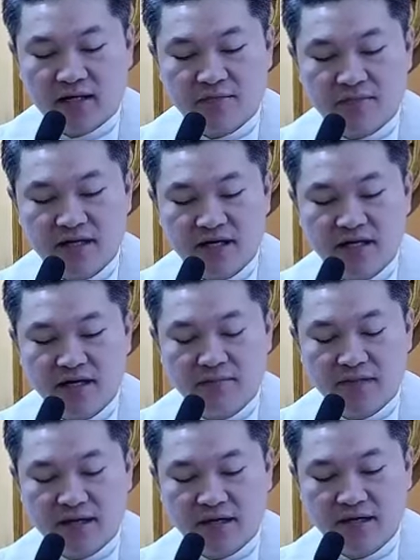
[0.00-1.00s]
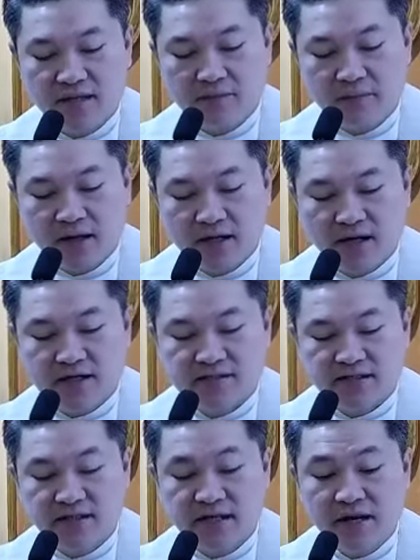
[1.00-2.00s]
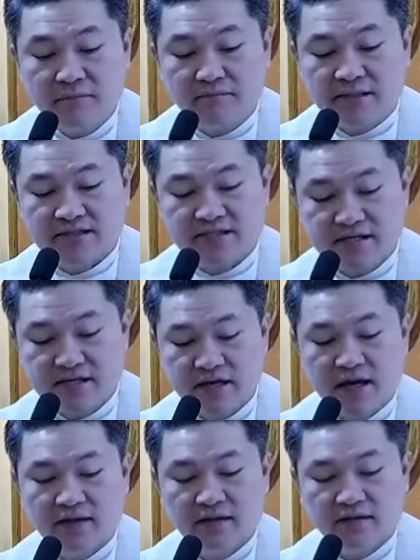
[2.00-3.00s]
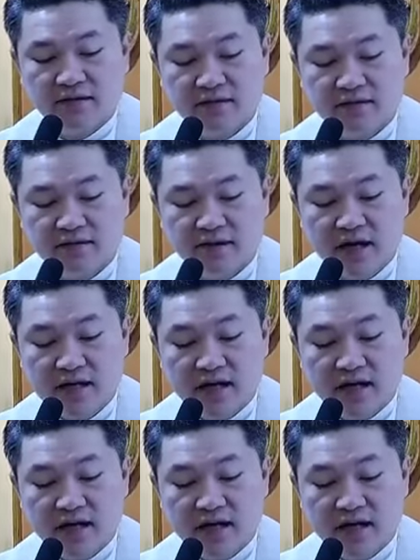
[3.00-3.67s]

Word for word: Ang karamihan na may nasa dalampasigan,